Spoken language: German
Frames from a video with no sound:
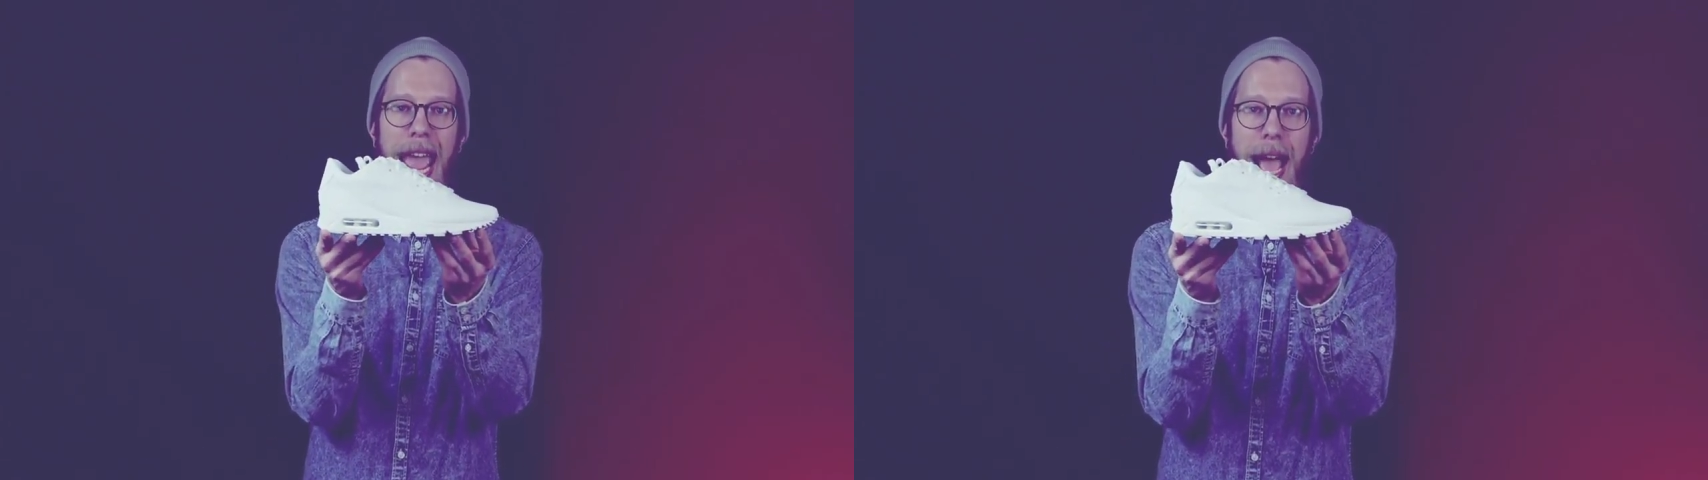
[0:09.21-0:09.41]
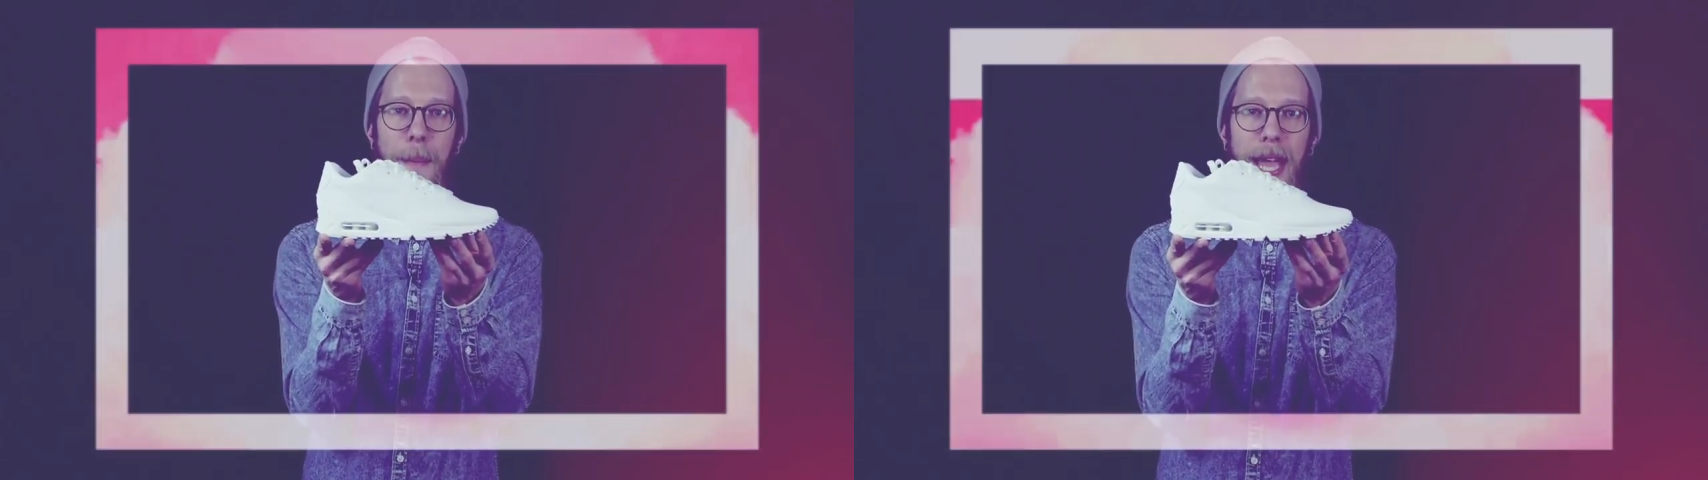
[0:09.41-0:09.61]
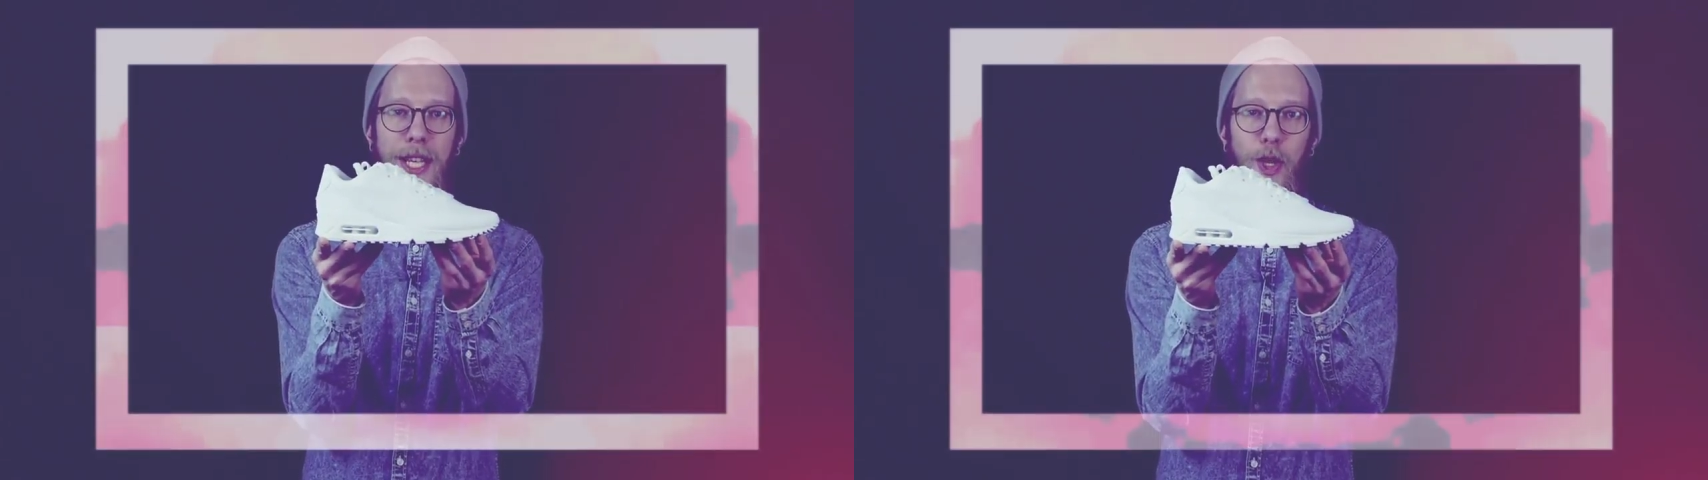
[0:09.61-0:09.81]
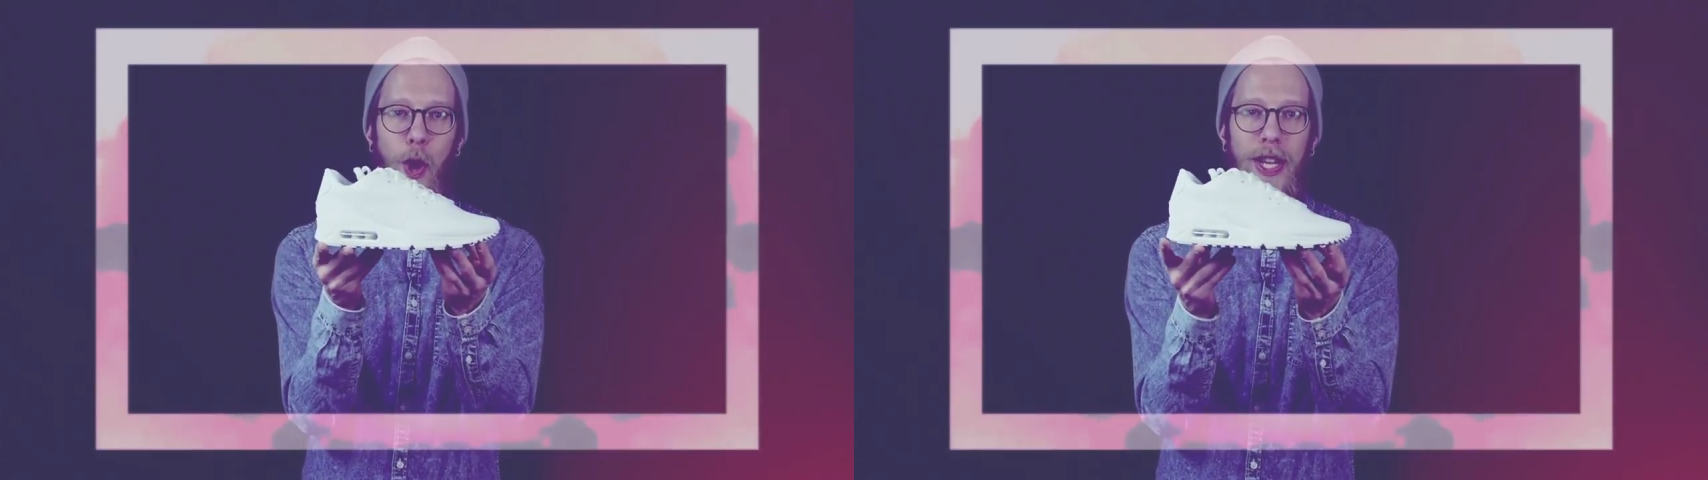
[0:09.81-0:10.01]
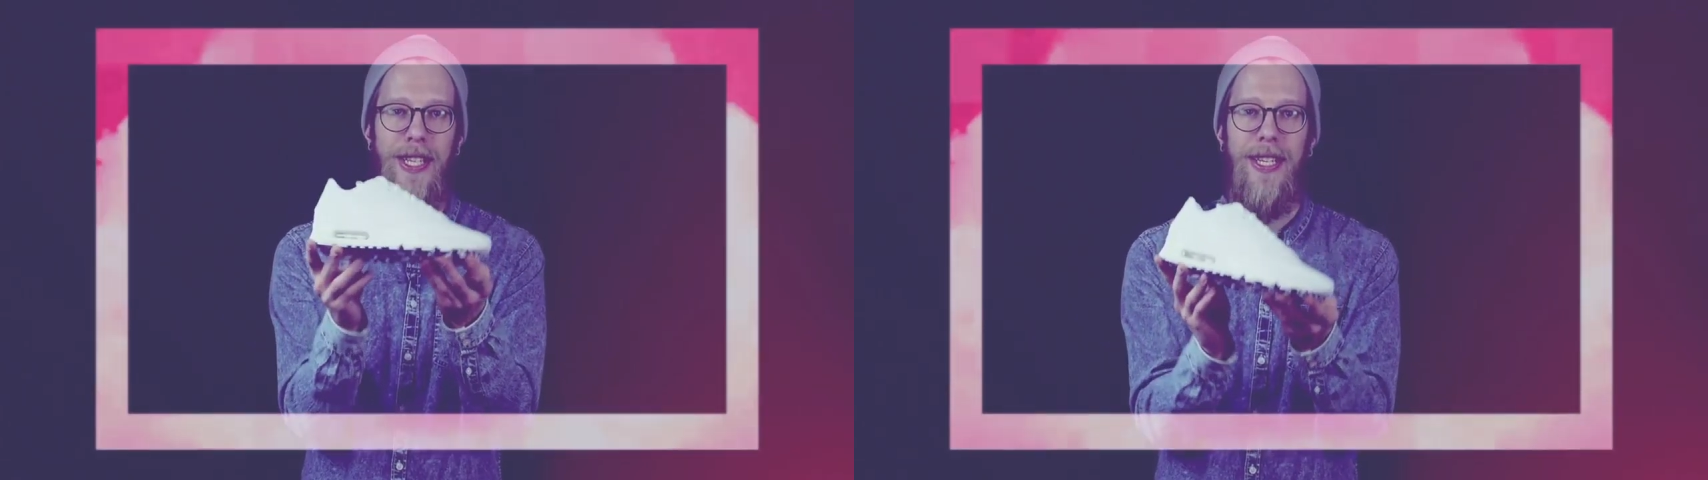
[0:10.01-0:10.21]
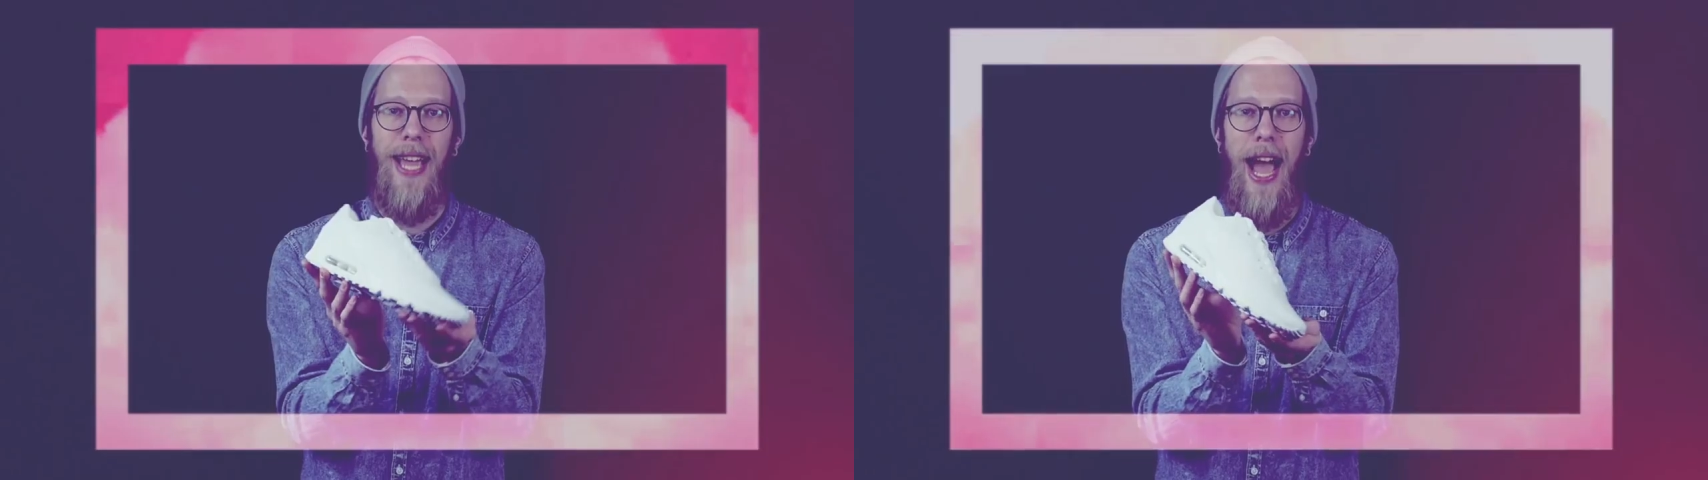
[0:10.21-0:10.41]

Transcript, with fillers: Air Max 90